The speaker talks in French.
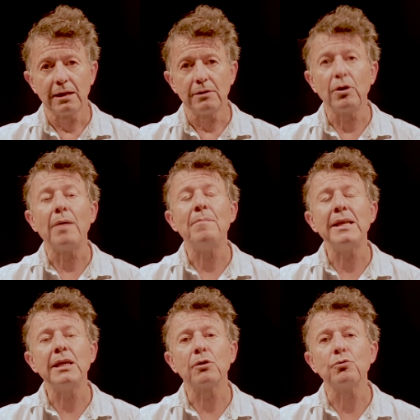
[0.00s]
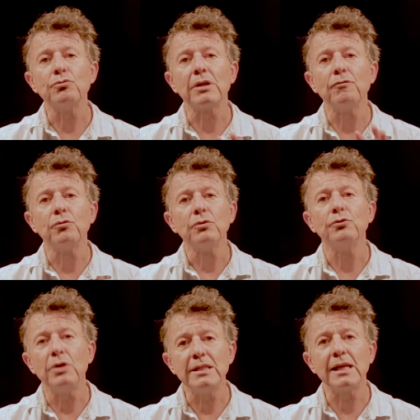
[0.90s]
dans la manière que nous avons
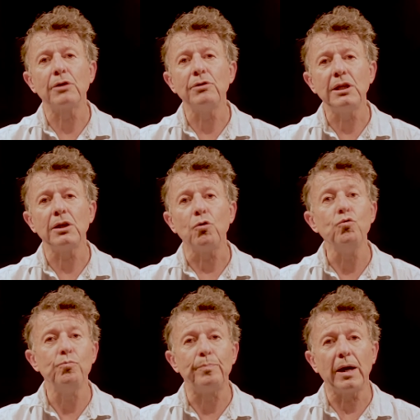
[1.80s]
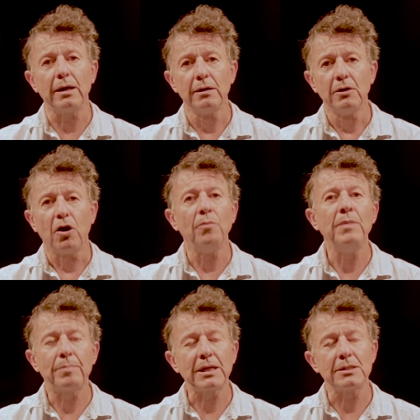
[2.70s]
de les accueillir ou pas, en
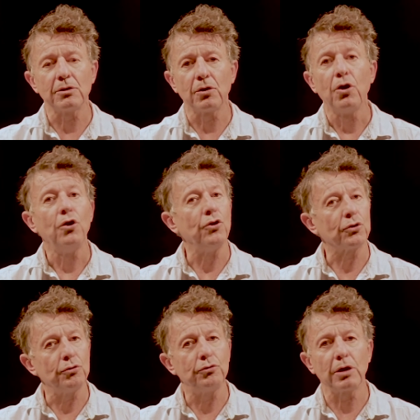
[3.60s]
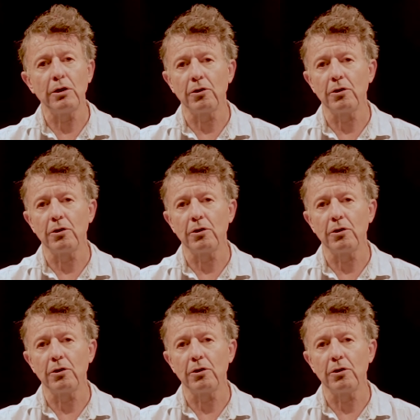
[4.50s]
méprisant leur culture et leur